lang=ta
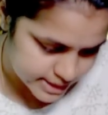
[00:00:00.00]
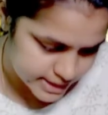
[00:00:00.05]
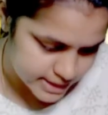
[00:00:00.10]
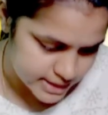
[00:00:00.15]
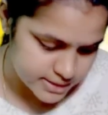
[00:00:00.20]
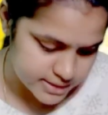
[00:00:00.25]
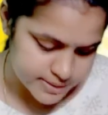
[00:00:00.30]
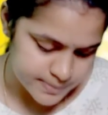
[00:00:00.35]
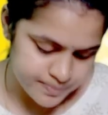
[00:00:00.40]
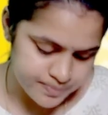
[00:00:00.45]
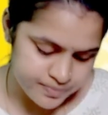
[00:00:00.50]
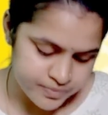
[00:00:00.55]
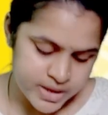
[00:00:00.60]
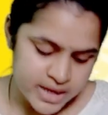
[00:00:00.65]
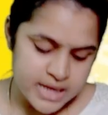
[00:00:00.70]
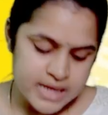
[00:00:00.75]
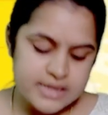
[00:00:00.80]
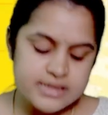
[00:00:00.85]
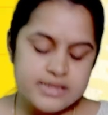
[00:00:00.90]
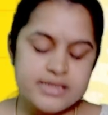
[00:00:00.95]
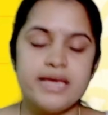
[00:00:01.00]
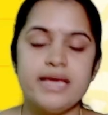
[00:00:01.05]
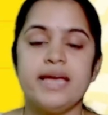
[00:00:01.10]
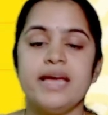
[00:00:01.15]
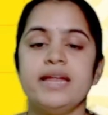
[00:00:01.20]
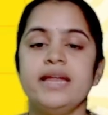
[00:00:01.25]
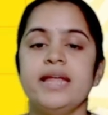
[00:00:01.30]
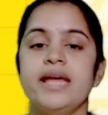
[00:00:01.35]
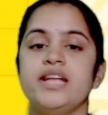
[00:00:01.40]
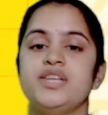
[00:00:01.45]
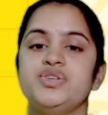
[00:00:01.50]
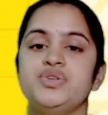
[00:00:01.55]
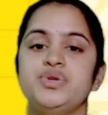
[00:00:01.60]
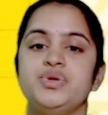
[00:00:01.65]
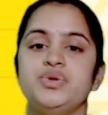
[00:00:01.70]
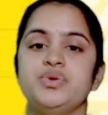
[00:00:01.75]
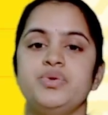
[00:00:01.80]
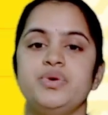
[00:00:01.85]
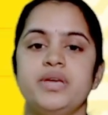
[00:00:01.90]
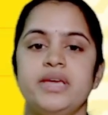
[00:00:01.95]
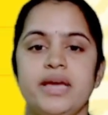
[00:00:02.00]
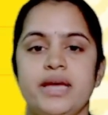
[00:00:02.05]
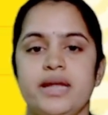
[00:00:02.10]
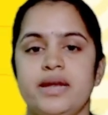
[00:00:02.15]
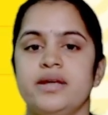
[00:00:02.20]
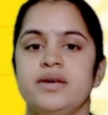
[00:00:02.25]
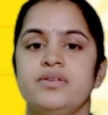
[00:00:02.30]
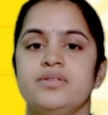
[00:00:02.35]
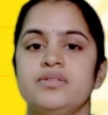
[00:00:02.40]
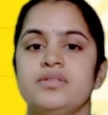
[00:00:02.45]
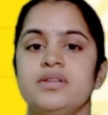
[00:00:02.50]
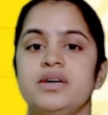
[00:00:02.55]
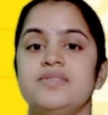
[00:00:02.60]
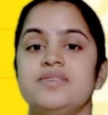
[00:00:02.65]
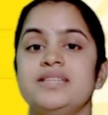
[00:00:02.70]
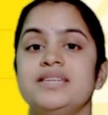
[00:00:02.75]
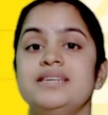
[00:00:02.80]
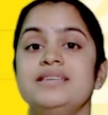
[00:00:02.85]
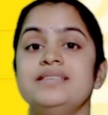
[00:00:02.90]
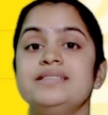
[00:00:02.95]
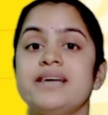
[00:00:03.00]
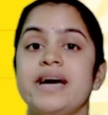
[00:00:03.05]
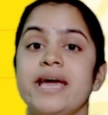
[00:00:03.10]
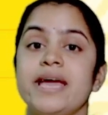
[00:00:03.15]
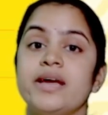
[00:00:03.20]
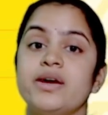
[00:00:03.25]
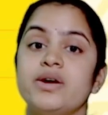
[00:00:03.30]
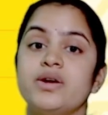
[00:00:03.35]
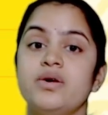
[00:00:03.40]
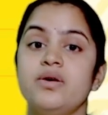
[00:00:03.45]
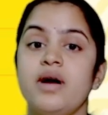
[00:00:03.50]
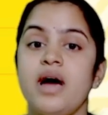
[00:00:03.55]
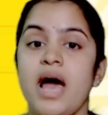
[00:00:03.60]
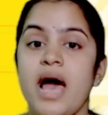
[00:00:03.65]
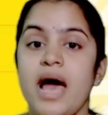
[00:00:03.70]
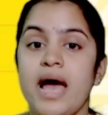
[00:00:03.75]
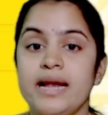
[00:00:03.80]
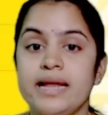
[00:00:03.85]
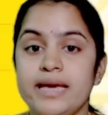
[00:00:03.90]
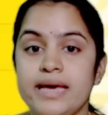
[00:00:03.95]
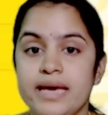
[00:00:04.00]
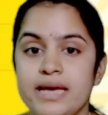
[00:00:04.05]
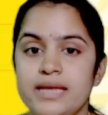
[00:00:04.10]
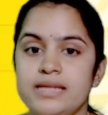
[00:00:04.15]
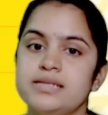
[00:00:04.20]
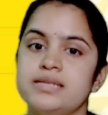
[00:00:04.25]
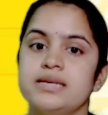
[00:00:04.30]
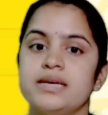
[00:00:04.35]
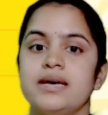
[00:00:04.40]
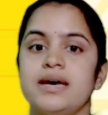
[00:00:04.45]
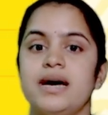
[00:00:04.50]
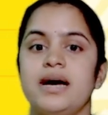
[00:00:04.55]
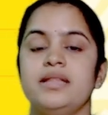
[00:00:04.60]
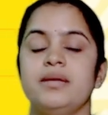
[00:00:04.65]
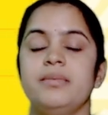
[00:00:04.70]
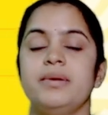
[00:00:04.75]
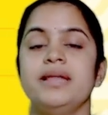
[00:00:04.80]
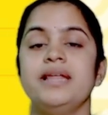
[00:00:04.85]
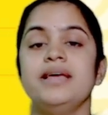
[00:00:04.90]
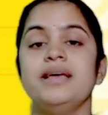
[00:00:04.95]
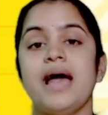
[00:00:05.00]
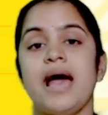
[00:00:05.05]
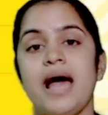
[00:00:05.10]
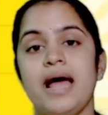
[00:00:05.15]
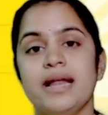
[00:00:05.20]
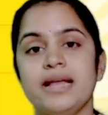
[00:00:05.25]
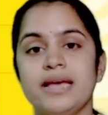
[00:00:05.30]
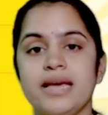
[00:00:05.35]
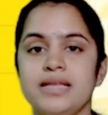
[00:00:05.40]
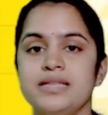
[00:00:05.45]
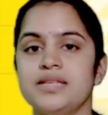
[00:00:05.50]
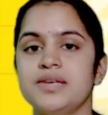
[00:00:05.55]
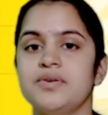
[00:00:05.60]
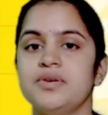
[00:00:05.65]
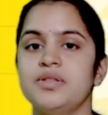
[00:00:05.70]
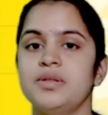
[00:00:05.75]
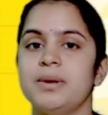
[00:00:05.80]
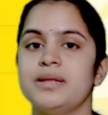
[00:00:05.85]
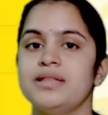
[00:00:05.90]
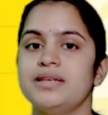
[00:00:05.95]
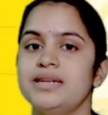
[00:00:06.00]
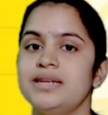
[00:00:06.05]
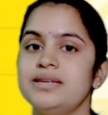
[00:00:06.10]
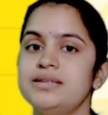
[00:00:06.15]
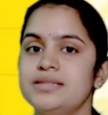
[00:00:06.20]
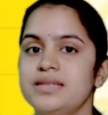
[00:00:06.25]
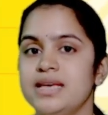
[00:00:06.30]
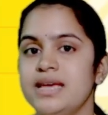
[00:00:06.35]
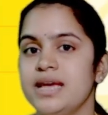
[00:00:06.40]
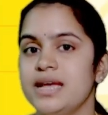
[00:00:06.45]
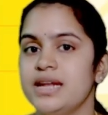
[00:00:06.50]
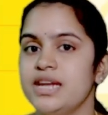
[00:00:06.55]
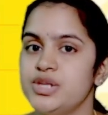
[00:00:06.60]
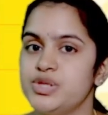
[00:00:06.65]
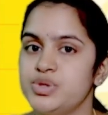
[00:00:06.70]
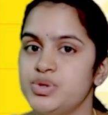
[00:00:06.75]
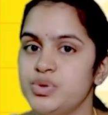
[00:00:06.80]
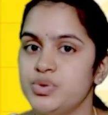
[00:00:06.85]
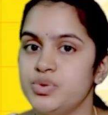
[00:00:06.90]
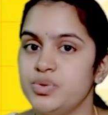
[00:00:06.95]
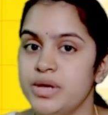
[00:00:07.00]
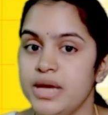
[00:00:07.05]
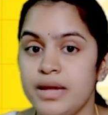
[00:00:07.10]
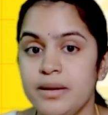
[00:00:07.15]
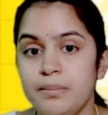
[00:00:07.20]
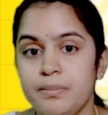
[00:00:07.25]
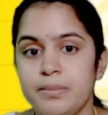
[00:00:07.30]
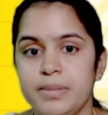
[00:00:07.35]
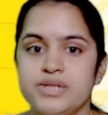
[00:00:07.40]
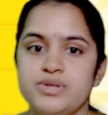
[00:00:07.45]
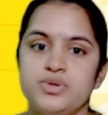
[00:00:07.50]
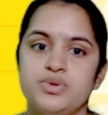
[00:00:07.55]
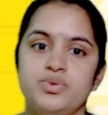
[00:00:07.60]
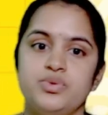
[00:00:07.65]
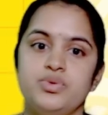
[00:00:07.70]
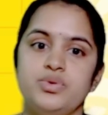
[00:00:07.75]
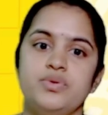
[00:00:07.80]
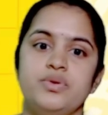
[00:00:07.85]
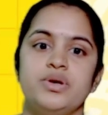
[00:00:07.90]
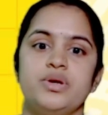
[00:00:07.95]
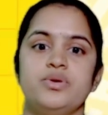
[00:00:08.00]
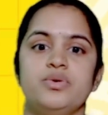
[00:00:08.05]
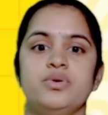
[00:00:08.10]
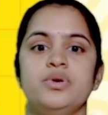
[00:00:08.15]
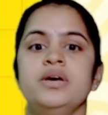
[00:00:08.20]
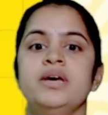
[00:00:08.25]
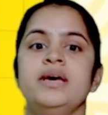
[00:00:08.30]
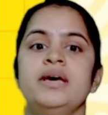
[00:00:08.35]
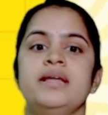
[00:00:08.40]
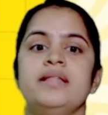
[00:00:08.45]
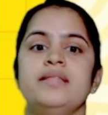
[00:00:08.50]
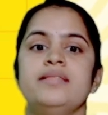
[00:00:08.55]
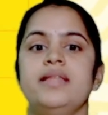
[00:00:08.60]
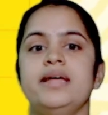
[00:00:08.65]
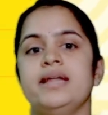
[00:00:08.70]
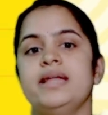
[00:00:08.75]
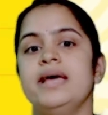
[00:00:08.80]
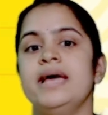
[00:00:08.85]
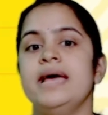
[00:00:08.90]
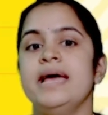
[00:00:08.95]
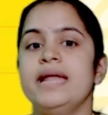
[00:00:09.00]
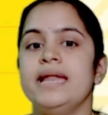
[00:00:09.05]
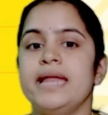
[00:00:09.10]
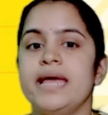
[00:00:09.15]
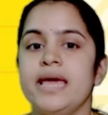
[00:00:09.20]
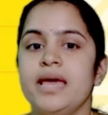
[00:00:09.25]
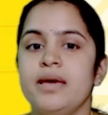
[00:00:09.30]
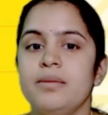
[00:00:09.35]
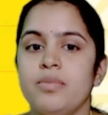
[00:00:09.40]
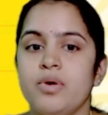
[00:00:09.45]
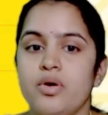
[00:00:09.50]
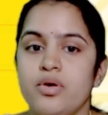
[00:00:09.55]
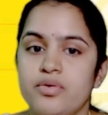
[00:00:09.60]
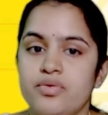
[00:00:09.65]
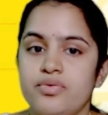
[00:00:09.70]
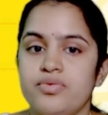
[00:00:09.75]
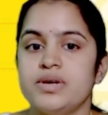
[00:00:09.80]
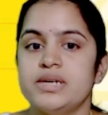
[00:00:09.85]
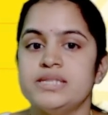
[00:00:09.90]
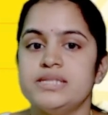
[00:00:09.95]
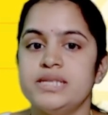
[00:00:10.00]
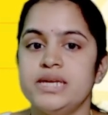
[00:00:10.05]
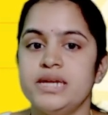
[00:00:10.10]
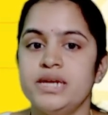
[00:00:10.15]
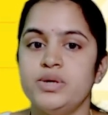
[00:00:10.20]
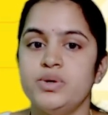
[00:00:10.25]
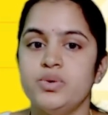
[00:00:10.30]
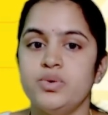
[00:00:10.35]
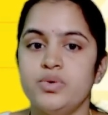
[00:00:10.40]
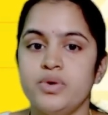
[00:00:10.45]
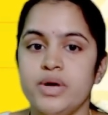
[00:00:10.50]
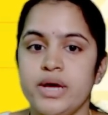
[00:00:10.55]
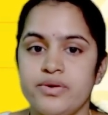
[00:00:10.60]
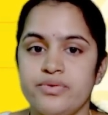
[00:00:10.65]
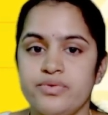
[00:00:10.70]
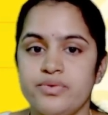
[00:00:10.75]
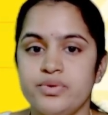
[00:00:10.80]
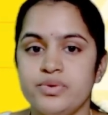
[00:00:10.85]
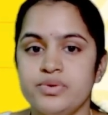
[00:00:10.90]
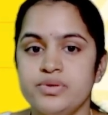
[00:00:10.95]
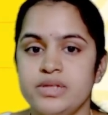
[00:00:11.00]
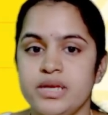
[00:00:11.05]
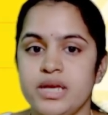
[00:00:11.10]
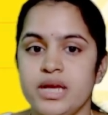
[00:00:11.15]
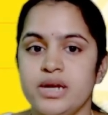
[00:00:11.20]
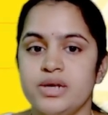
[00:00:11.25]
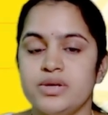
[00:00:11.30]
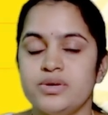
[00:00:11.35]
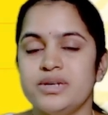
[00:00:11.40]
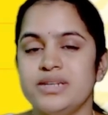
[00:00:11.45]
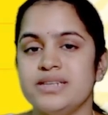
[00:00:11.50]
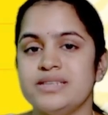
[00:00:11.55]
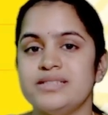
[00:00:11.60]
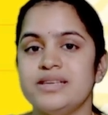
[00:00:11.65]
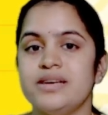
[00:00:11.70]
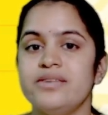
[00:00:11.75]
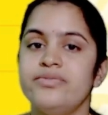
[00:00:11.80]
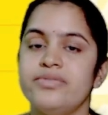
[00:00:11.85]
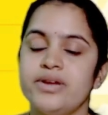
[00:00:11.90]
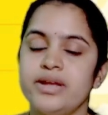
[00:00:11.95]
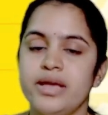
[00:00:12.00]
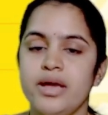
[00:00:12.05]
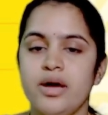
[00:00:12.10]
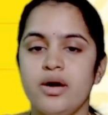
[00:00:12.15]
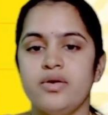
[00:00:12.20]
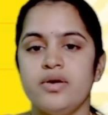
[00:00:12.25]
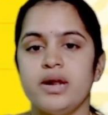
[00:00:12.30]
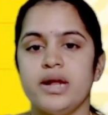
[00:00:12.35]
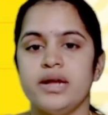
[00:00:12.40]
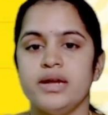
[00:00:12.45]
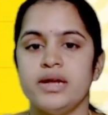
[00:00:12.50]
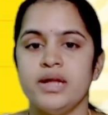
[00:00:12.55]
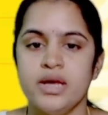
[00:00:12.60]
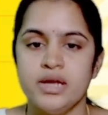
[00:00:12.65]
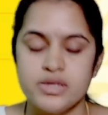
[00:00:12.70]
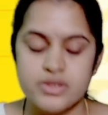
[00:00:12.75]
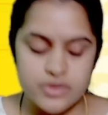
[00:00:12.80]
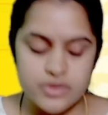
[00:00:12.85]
என்னது சிஎன் ஹெச் டூ என் அது வந்துட்டு சைக்ளோ ஆல்கேன்ஸுக்கு மாதிரி ஆல்கேன்ஸுக்கு வந்து பார்த்தீங்கன்னா சிஎன்ஹெச் டூ என் ப்ளஸ் டூன்னு வரும் தென் நேம் ஆஃப் சி டூ எஃப் டூ சிஎல் டூ இட் இஸ் அ ஃப்ரீ ஆன் ரைட் ஸோ